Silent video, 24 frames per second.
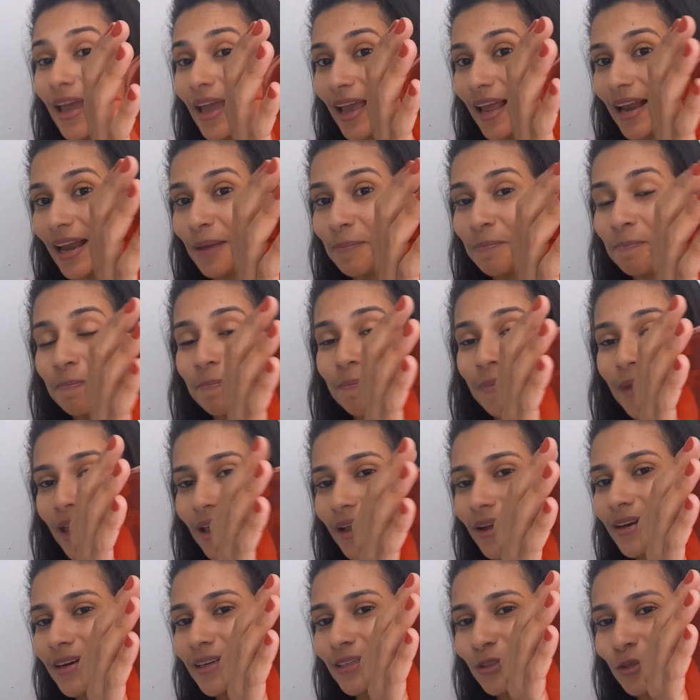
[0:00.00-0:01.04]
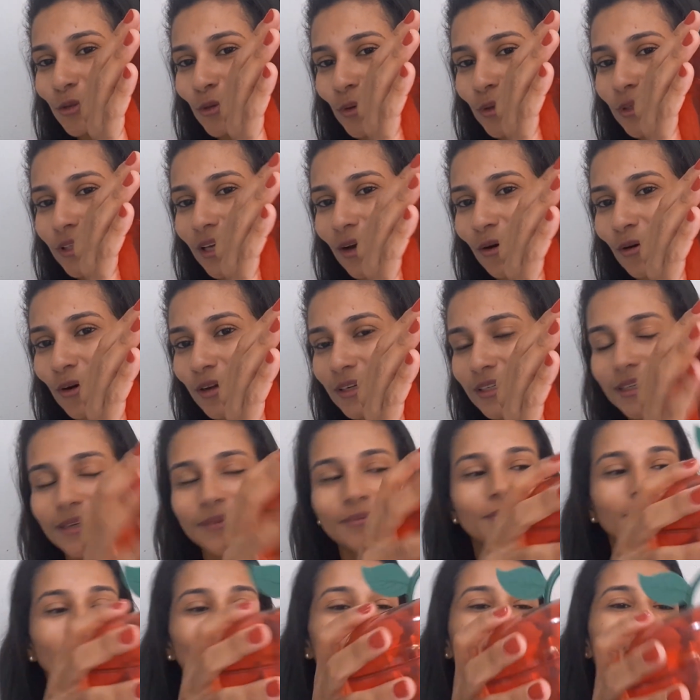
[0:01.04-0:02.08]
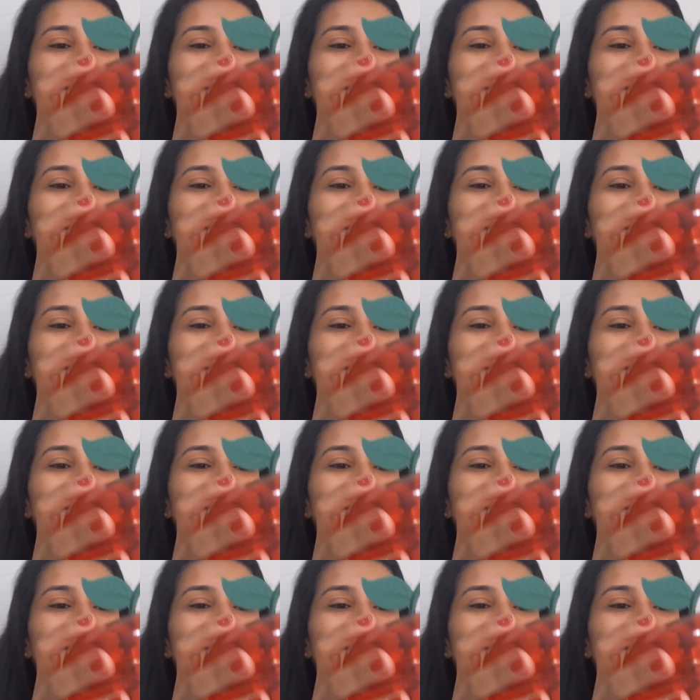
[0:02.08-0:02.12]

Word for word: Ela é bem grandona, olha.